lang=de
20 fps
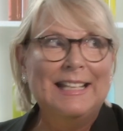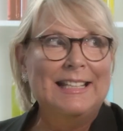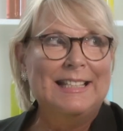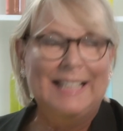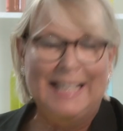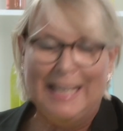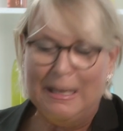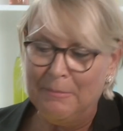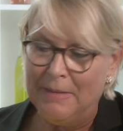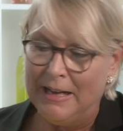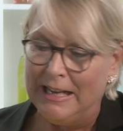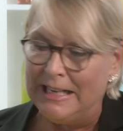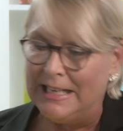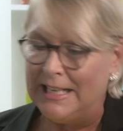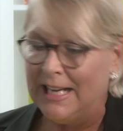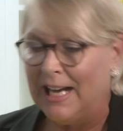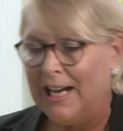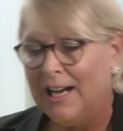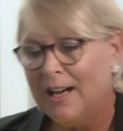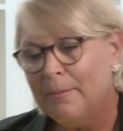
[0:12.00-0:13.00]
Thema
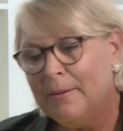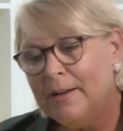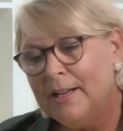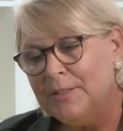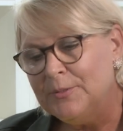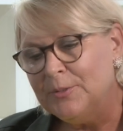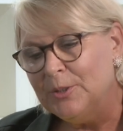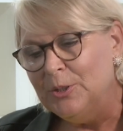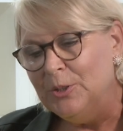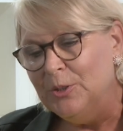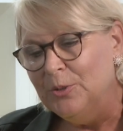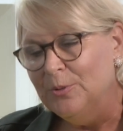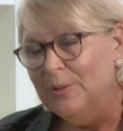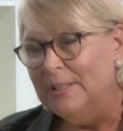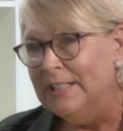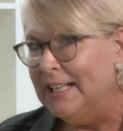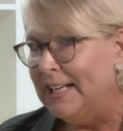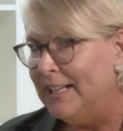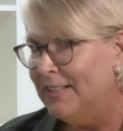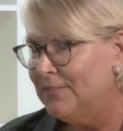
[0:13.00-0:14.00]
der Arbeit von
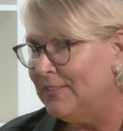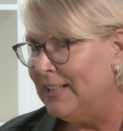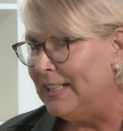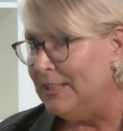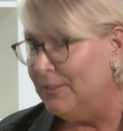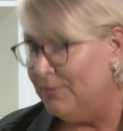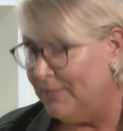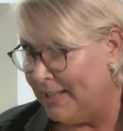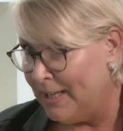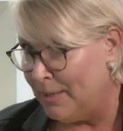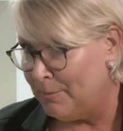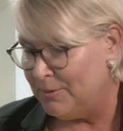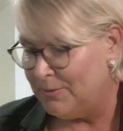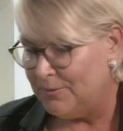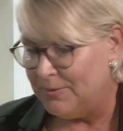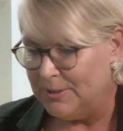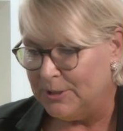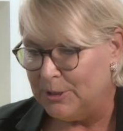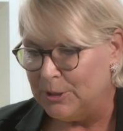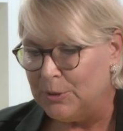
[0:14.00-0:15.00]
Julia war die
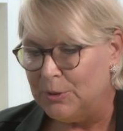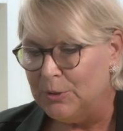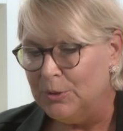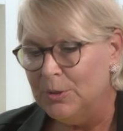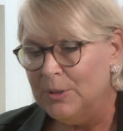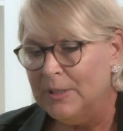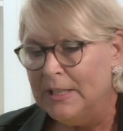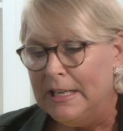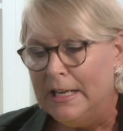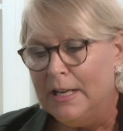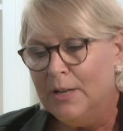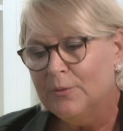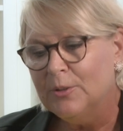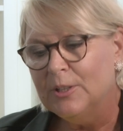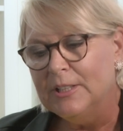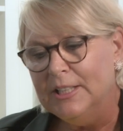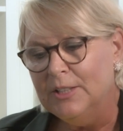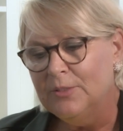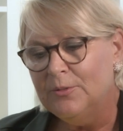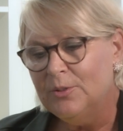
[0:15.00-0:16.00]
Werbewirkung
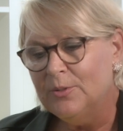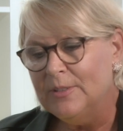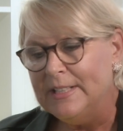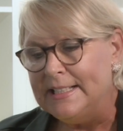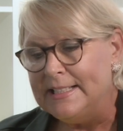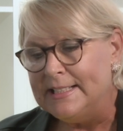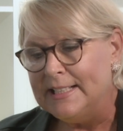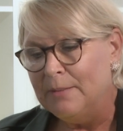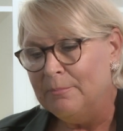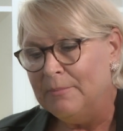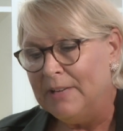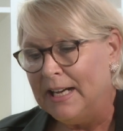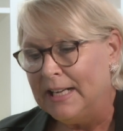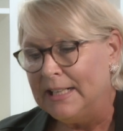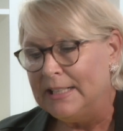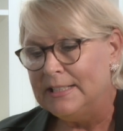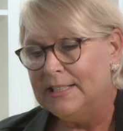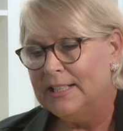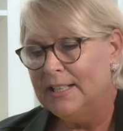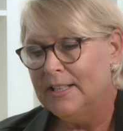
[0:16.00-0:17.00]
von
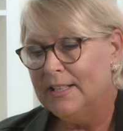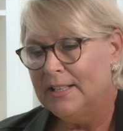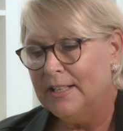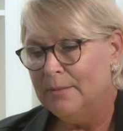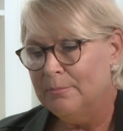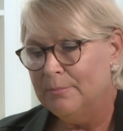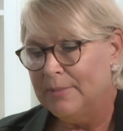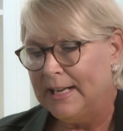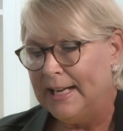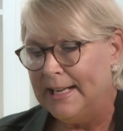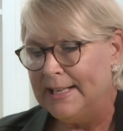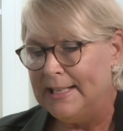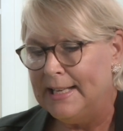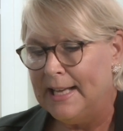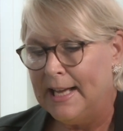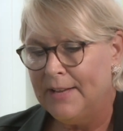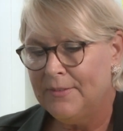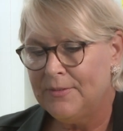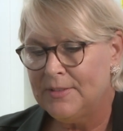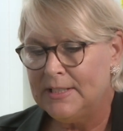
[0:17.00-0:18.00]
Influencer-Marketing im Bereich
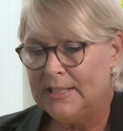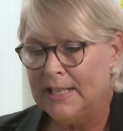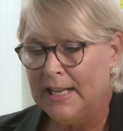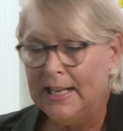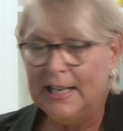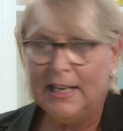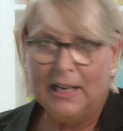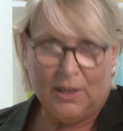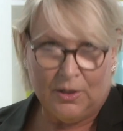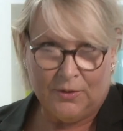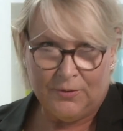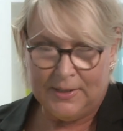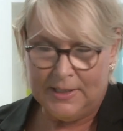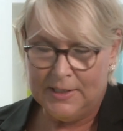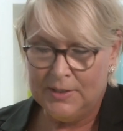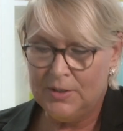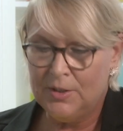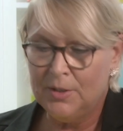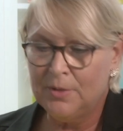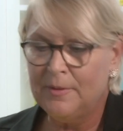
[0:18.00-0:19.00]
Lifestyle auf
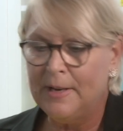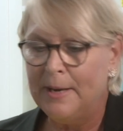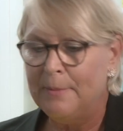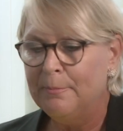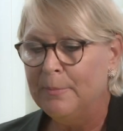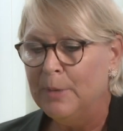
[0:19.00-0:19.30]
Instagram.